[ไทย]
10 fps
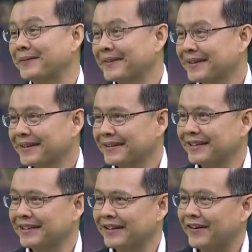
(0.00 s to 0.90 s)
ครับจ
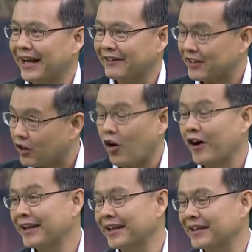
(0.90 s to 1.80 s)
ริงๆก็การสะท้
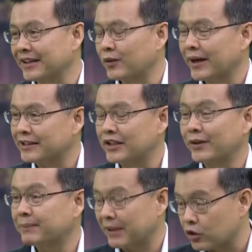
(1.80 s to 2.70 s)
อนให้เห็นถึงว่าชี
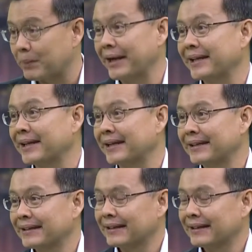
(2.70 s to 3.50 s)
วิตปัจจุบันเนี่ยฮะ